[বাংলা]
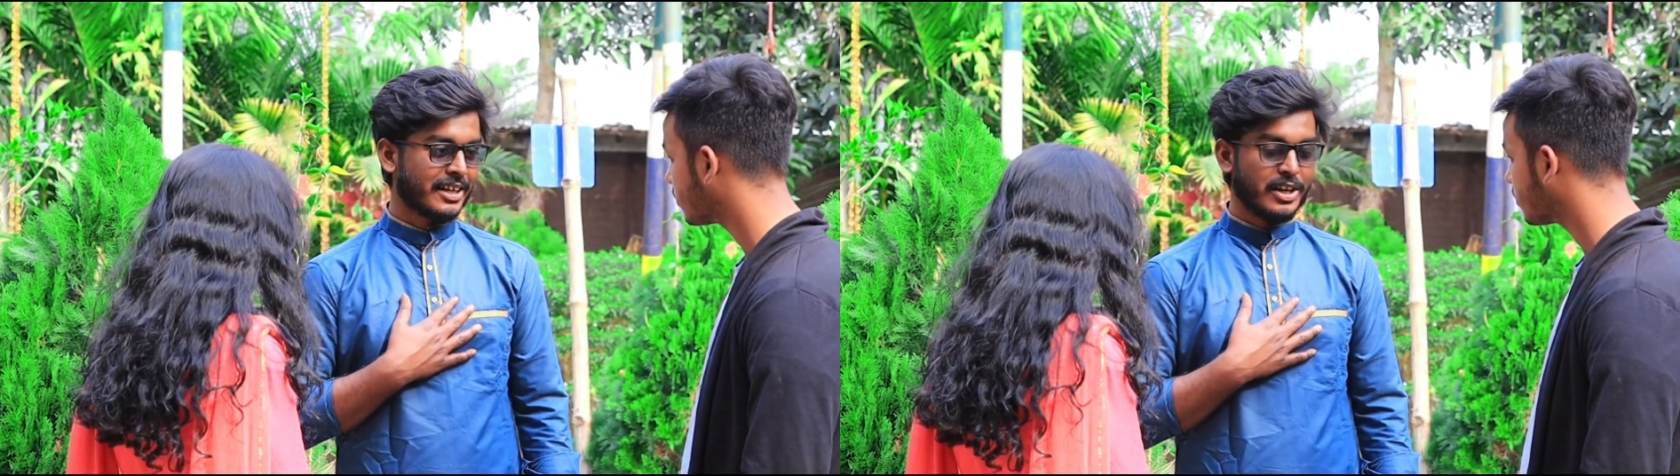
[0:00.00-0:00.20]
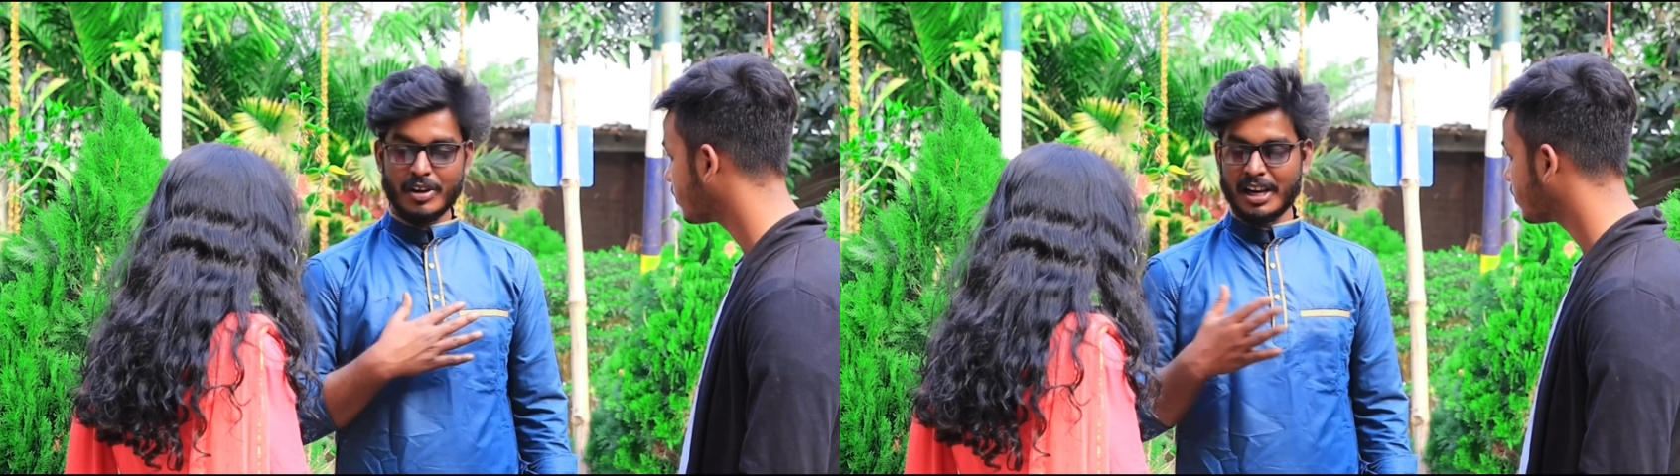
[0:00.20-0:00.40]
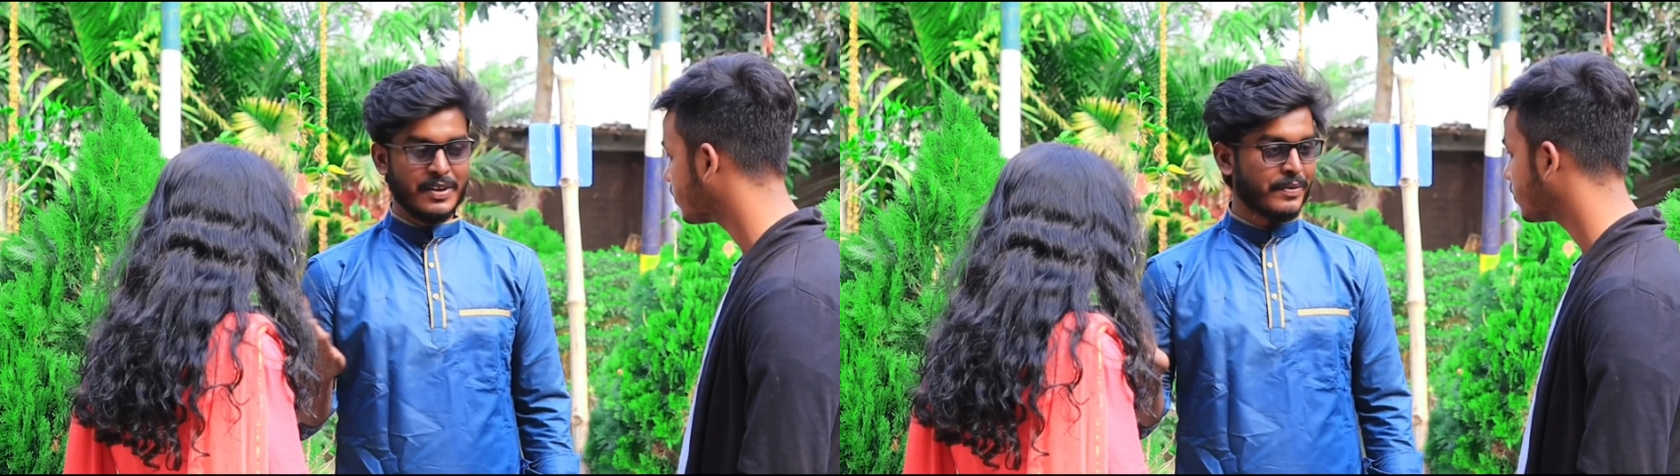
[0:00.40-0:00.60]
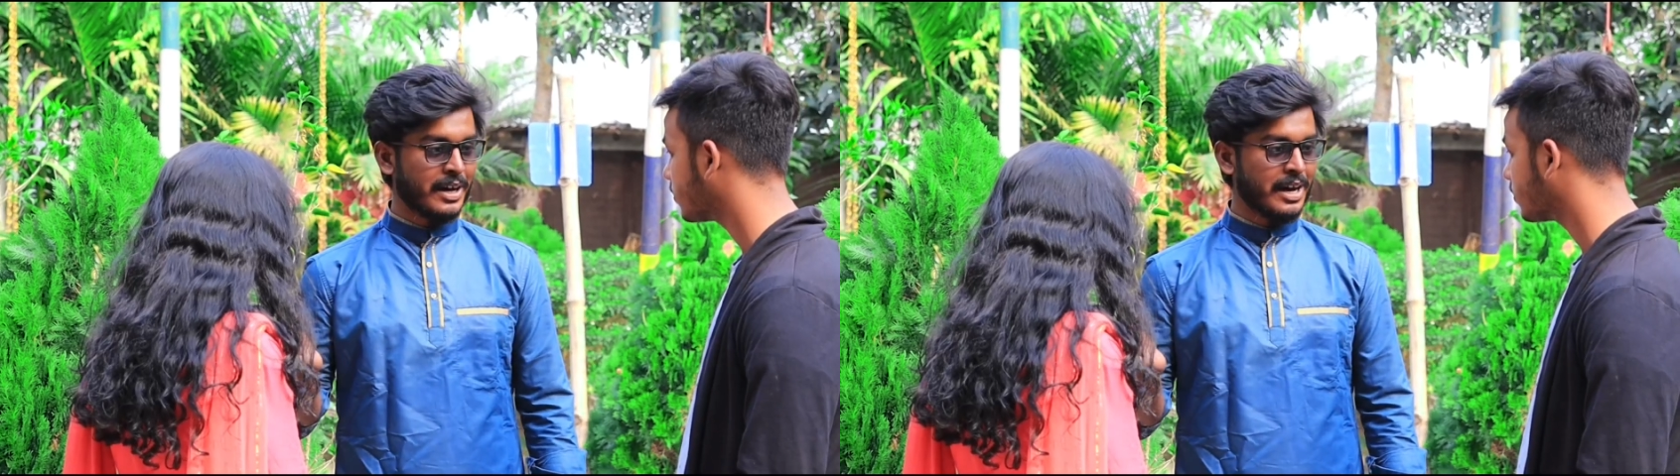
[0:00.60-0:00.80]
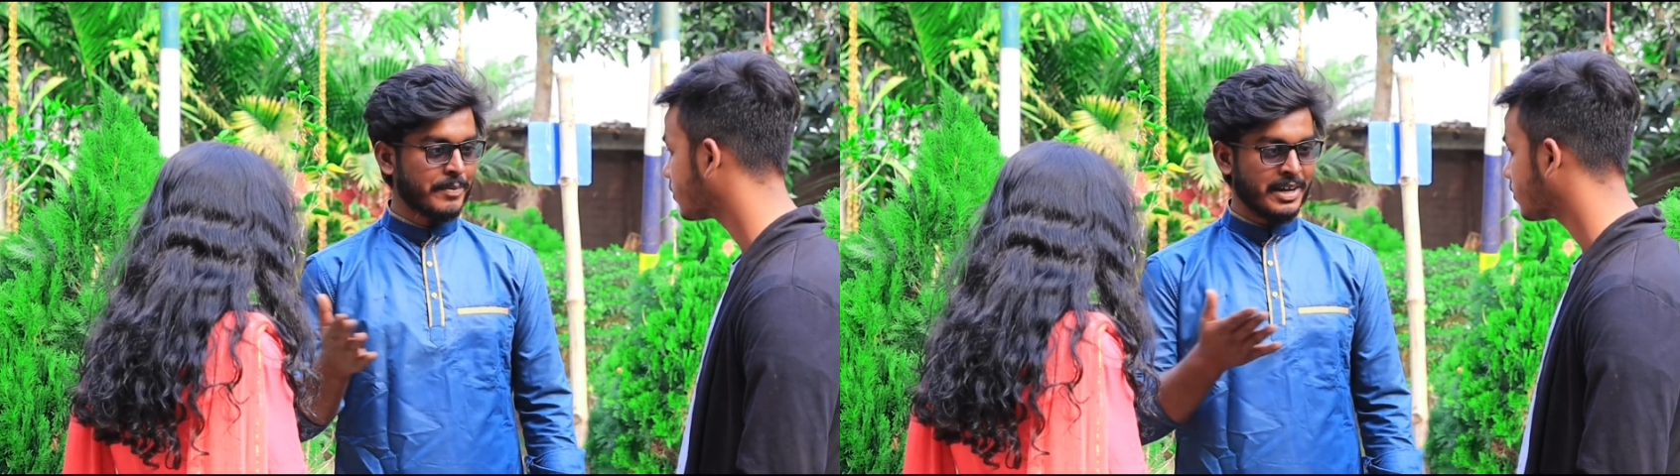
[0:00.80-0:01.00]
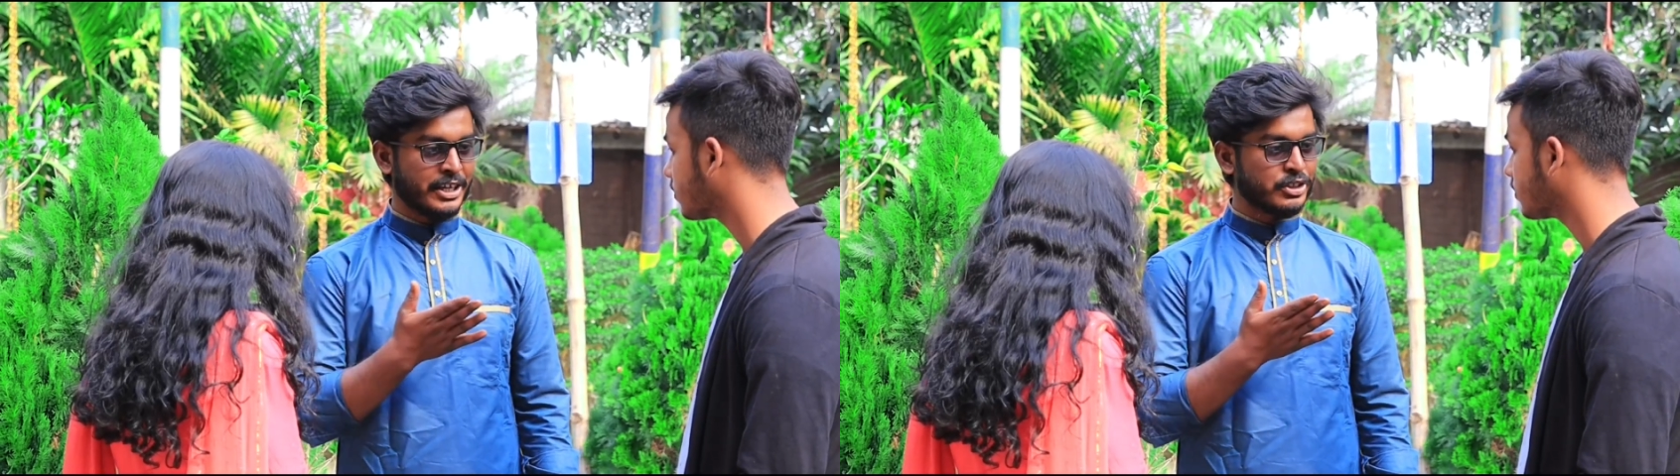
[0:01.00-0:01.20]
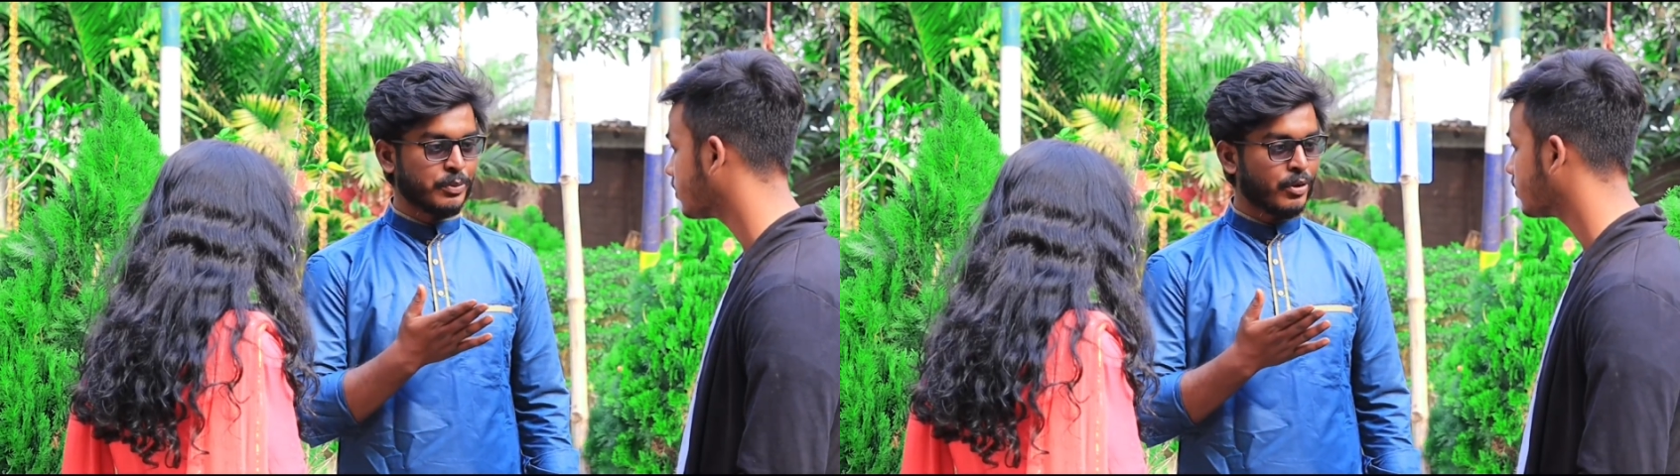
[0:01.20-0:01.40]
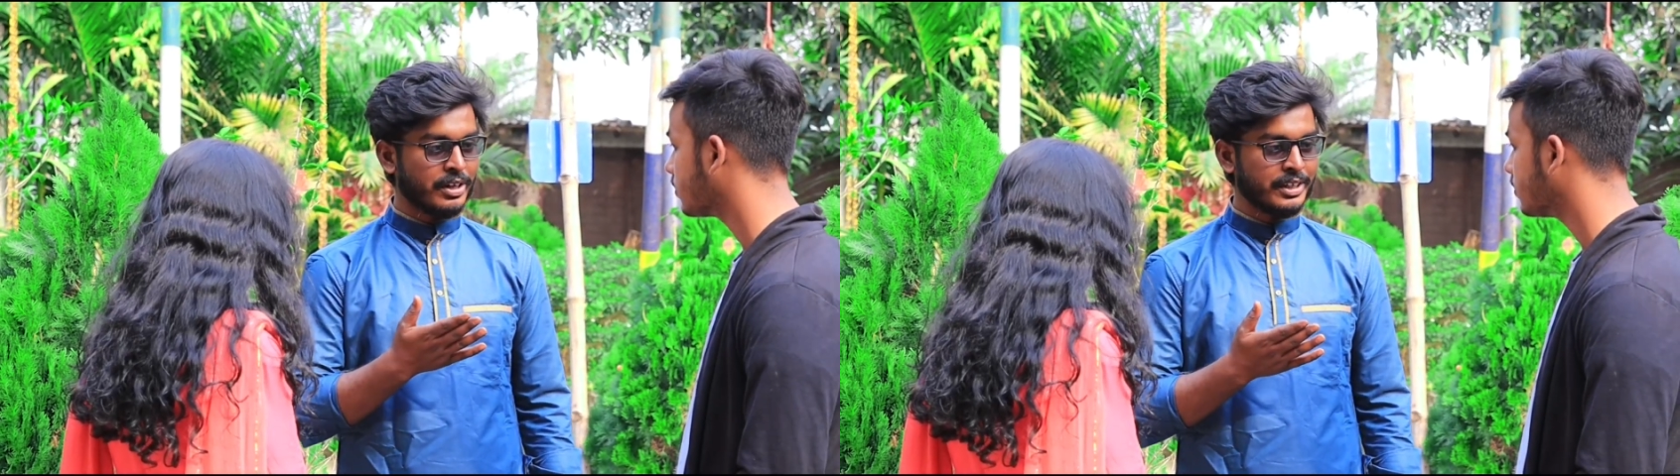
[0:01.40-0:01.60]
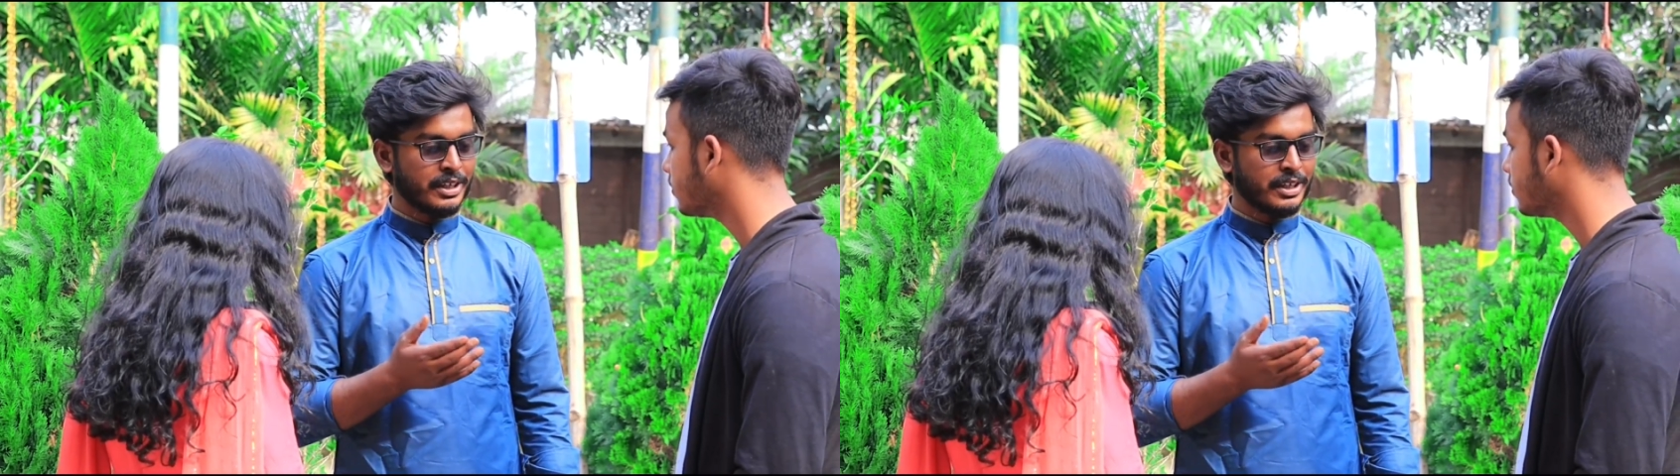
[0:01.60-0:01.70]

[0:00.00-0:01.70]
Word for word: কেন আলিফা আপনাকে কিছু বলেনি